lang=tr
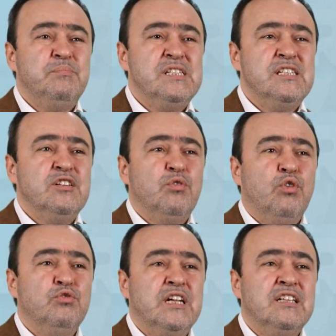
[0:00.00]
bizi
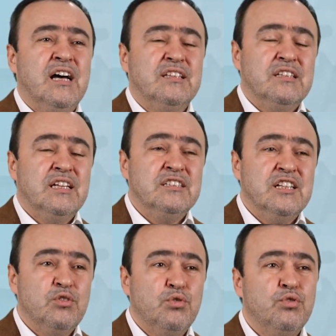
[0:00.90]
onların
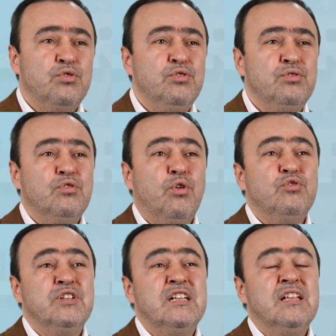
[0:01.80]
atlarından koruyun.
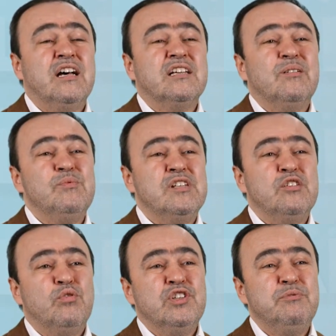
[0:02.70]
Onların
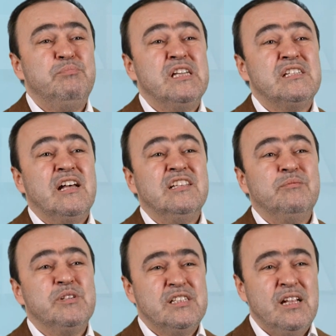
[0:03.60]
arkamızdan dolaşıp bize
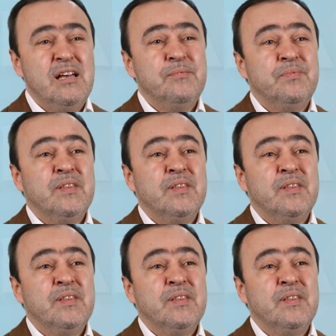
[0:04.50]
saldırmasına